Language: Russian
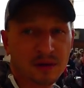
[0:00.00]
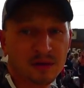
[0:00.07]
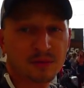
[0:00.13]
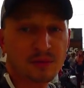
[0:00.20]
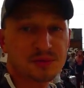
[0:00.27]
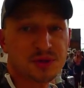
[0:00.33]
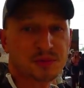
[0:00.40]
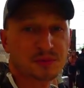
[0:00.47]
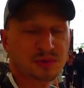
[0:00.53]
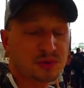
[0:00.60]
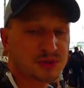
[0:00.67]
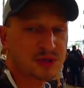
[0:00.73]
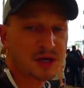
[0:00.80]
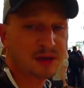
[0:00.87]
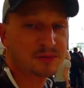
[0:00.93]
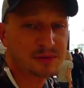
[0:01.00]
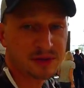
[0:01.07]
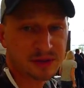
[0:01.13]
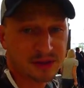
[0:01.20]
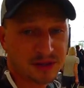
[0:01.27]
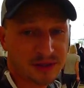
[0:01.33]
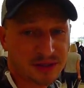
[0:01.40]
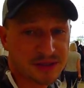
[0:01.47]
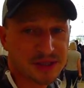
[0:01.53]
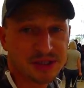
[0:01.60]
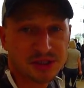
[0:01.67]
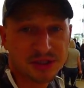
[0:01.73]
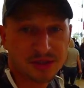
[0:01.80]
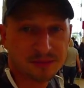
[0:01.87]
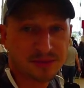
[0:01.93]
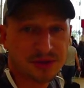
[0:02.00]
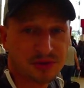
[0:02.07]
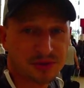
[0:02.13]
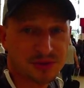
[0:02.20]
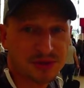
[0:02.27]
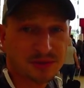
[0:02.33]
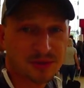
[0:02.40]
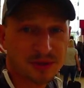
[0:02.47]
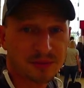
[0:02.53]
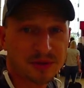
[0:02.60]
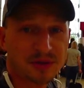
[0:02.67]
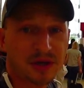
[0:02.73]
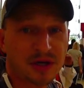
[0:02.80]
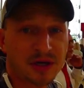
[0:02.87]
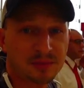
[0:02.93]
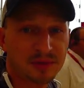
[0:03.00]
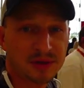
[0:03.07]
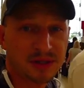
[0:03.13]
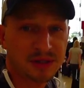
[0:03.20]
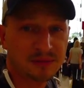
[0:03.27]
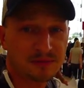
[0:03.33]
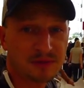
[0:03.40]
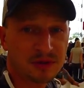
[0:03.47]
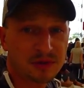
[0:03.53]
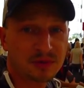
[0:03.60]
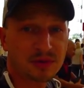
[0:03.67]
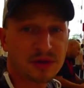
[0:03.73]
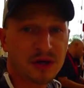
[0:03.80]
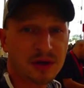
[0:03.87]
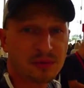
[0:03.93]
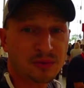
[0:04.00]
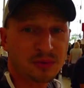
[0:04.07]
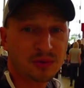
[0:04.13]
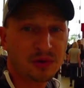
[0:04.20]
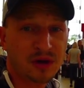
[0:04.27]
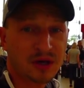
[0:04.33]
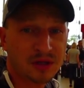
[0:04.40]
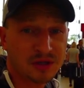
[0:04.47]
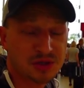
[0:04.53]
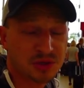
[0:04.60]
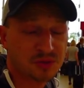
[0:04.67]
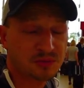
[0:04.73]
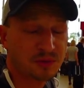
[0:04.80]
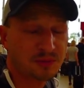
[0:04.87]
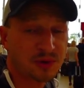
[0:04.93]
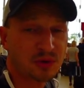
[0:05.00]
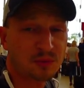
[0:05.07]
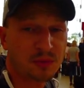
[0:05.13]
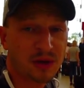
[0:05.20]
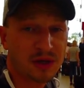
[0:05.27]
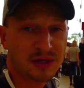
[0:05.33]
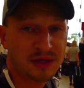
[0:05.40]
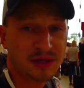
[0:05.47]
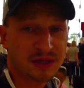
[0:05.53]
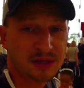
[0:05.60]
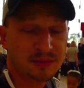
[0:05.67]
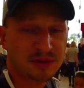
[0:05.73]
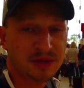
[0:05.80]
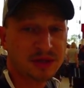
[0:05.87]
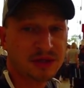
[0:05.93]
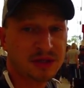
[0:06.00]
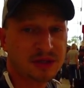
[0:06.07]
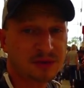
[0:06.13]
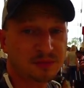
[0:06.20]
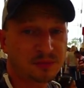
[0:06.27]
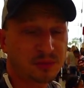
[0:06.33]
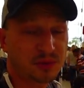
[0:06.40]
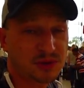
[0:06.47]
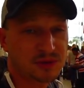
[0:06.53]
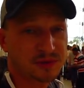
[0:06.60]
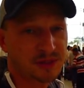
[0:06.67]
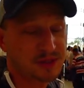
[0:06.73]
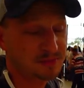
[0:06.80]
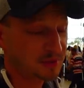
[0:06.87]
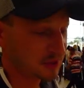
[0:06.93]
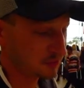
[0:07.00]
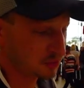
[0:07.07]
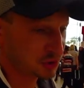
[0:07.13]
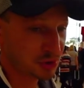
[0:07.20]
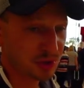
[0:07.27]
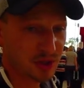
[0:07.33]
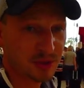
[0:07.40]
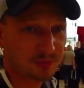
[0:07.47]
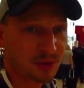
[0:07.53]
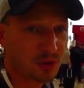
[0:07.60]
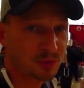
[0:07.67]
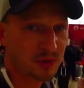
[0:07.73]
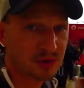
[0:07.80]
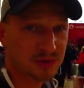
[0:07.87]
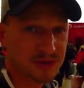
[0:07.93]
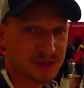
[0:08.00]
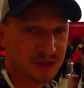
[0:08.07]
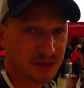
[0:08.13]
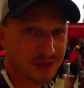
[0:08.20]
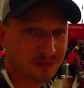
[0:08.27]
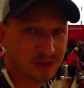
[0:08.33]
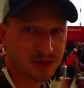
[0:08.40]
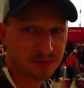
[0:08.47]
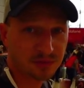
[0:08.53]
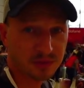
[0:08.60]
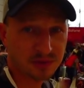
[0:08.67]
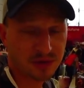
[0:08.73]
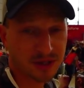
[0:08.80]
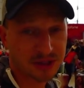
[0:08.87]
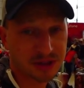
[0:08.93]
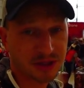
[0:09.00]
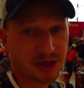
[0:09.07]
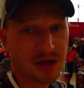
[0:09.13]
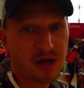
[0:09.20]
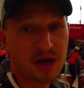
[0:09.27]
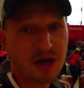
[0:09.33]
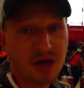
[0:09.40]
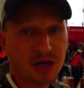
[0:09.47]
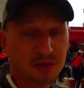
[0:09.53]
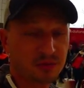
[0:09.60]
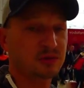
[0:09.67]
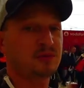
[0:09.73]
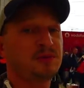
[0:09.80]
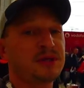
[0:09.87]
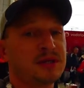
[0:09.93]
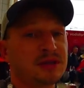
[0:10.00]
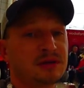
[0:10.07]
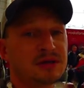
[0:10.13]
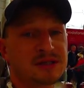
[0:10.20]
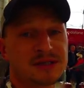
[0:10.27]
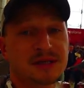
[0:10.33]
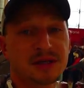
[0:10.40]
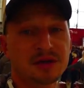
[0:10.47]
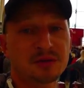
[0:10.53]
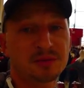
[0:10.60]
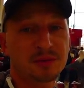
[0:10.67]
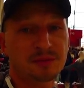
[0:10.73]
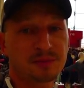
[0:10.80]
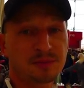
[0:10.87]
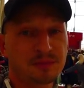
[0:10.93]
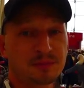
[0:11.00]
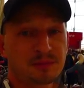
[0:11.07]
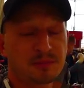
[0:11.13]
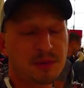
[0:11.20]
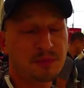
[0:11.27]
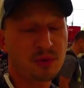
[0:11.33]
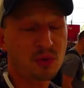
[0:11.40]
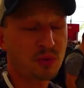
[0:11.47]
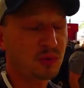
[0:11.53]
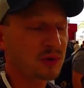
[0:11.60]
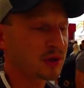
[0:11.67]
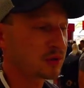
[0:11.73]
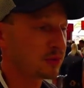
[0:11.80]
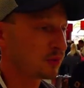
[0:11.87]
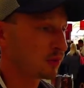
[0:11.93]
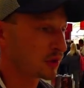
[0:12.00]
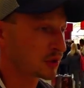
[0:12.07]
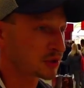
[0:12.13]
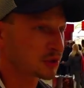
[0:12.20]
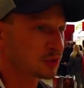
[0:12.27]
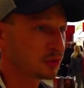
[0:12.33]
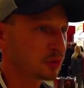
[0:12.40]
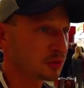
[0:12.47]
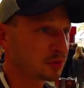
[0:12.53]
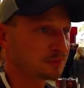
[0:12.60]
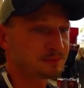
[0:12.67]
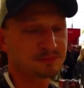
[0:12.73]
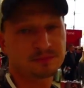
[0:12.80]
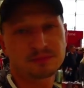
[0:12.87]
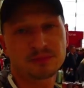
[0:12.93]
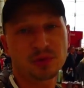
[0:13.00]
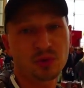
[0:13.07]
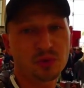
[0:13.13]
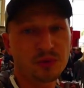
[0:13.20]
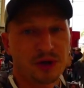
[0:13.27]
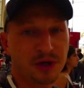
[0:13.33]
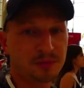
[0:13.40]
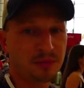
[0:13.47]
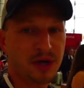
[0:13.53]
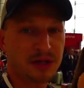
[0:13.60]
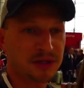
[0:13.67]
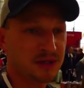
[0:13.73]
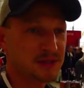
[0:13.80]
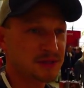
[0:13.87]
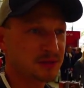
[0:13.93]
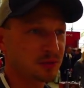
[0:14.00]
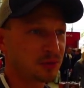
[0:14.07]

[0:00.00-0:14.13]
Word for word: В общем, друзья, вы расскажите, пожалуйста, в комментариях под этим видео, какую карточку вы покупали и каким интернетом пользовались. Потому что я покупал всегда Водофон раньше, и вот в этот раз хотел попробовать Orange, но увы, ребят, если